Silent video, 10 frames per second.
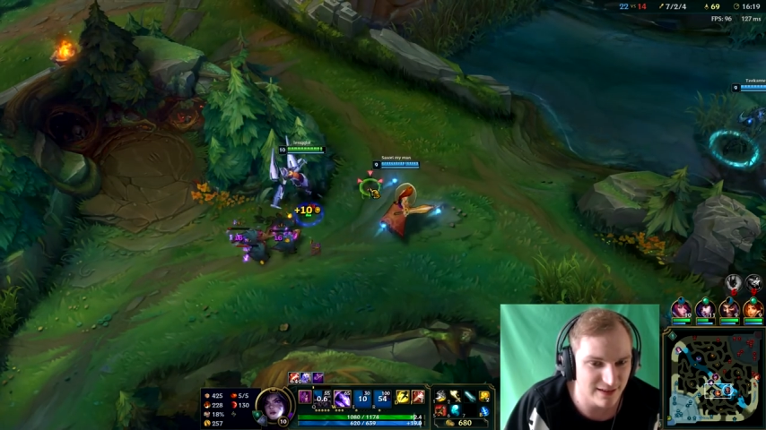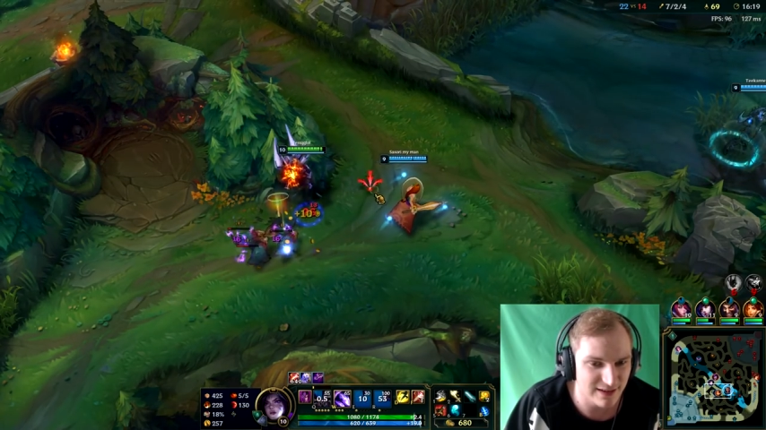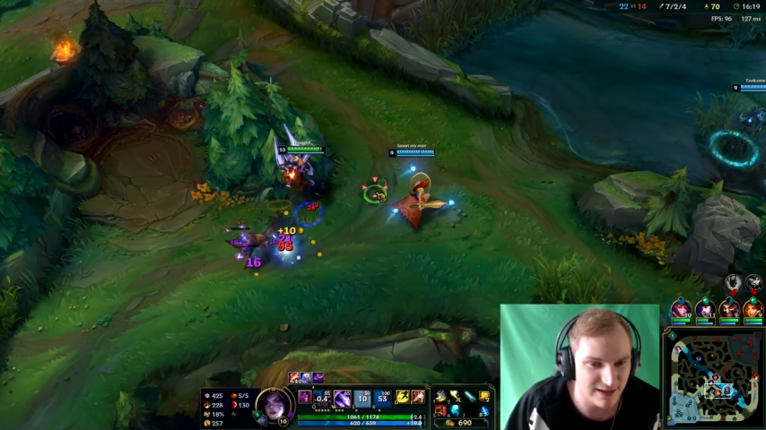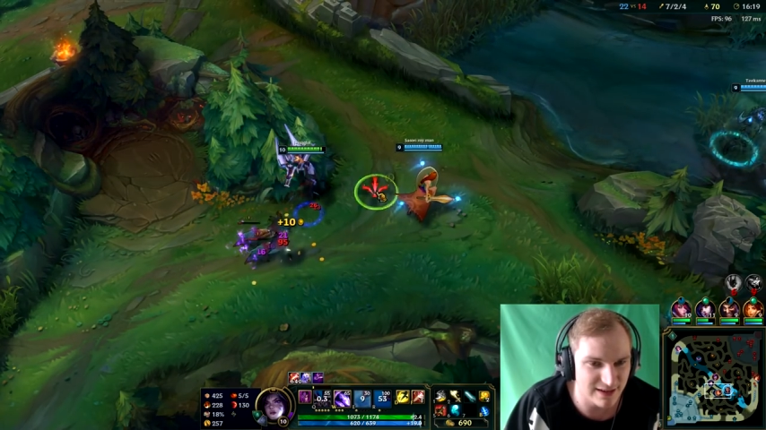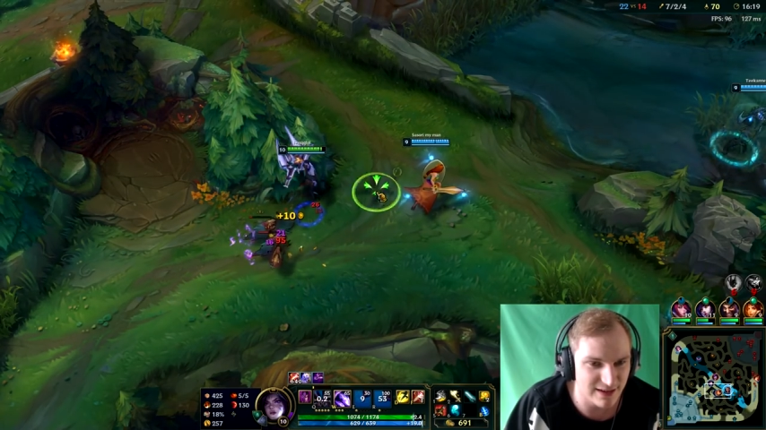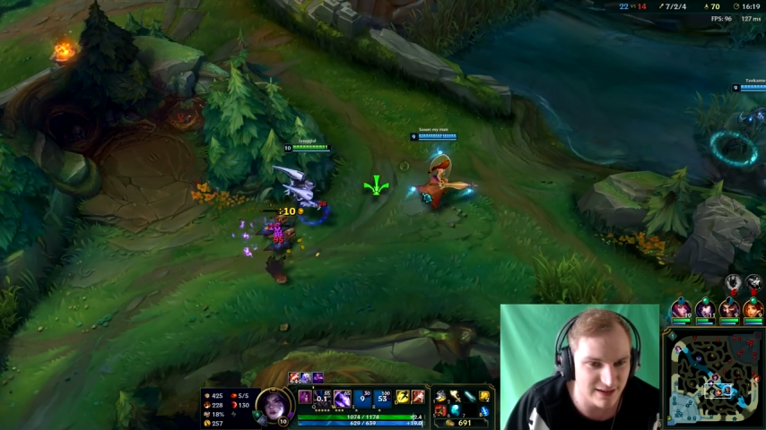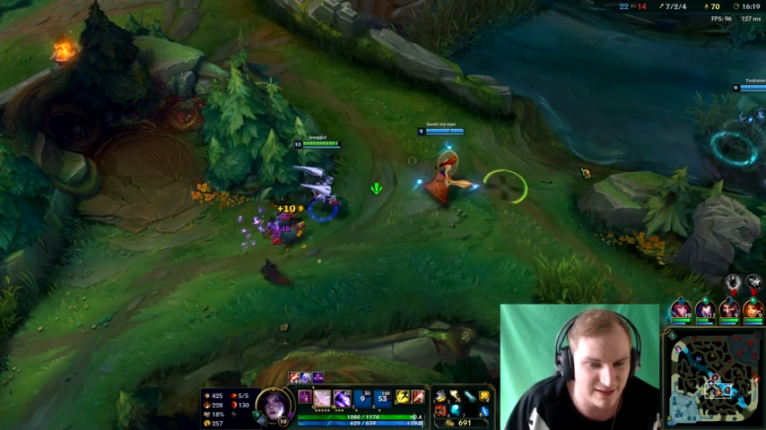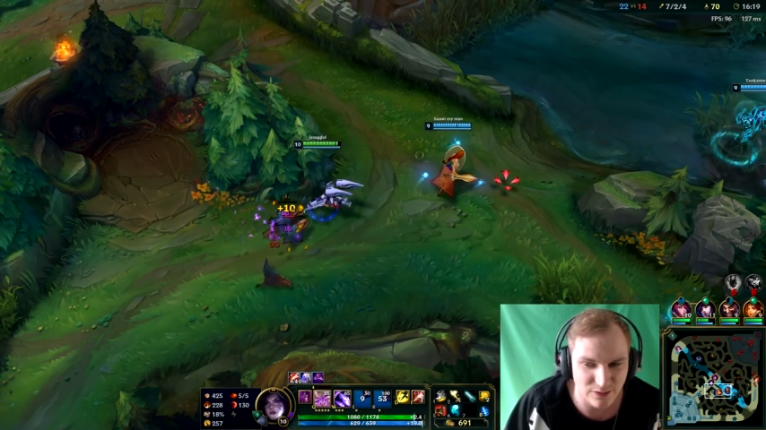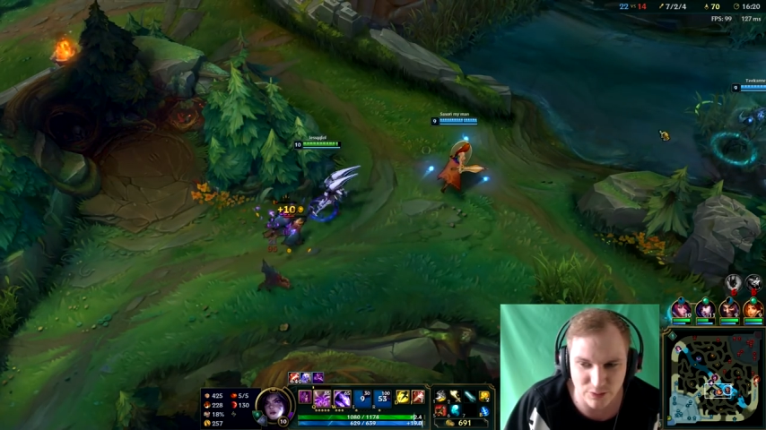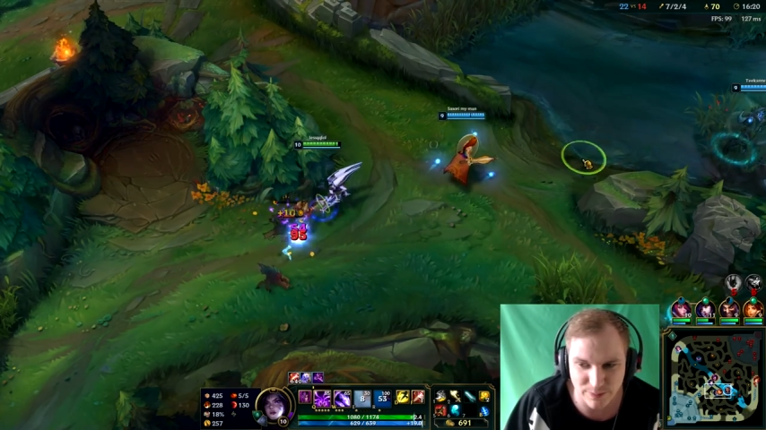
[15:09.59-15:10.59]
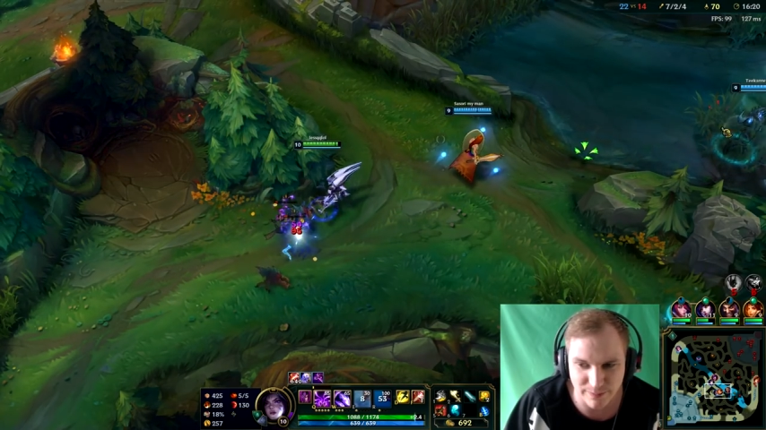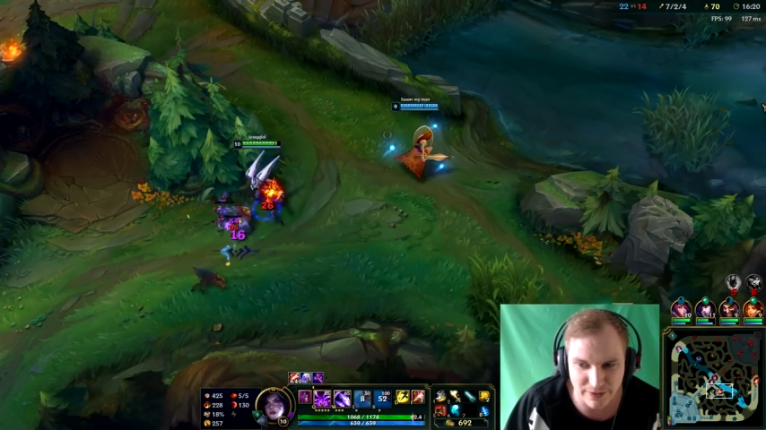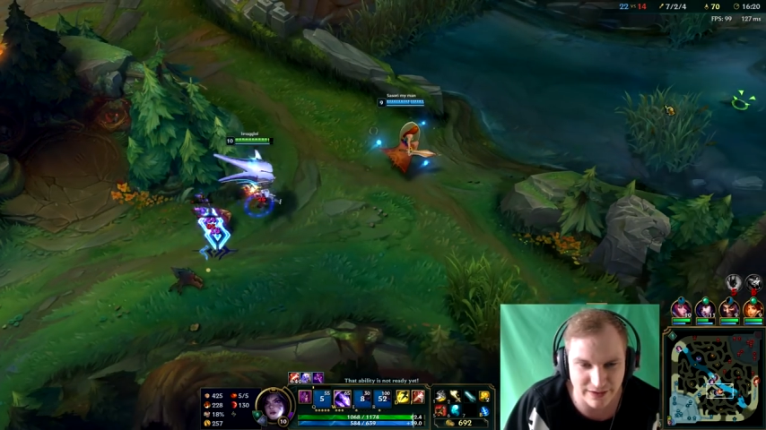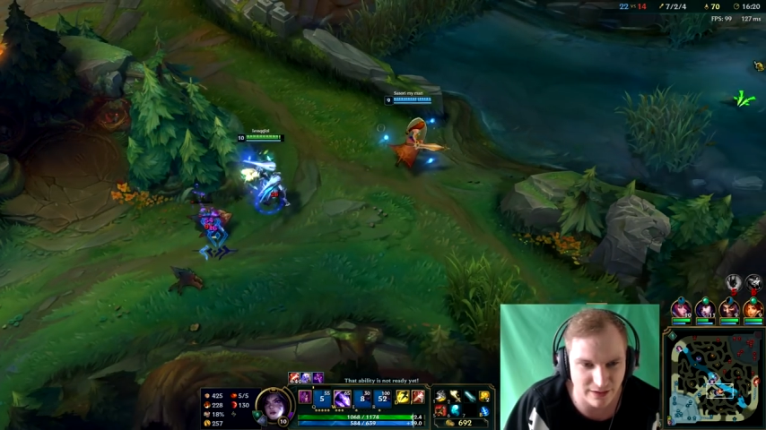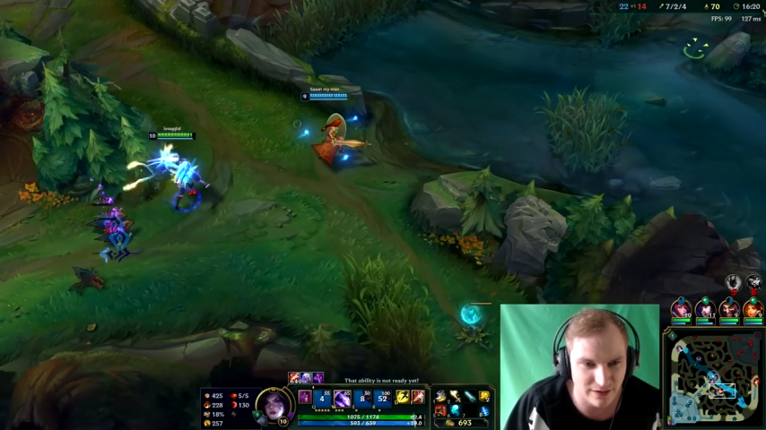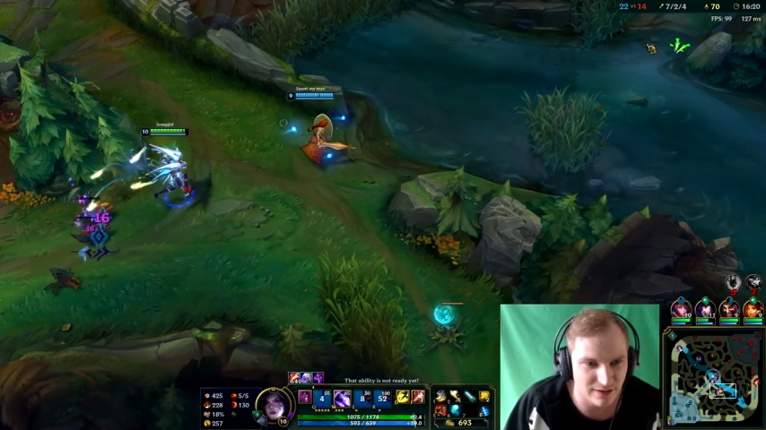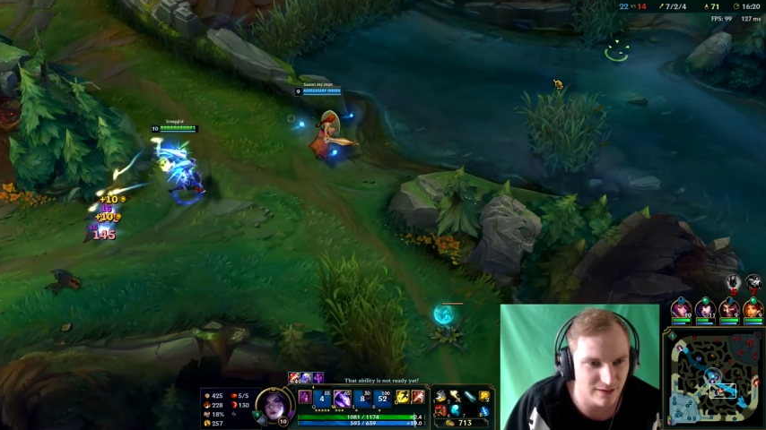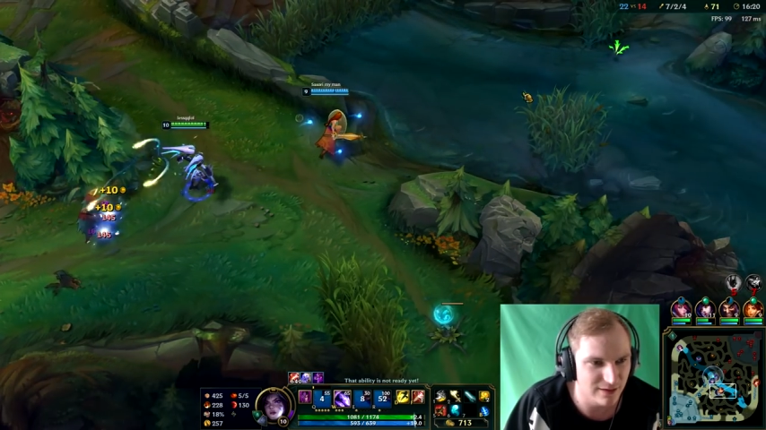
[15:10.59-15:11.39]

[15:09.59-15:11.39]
Kakarino Pepperina.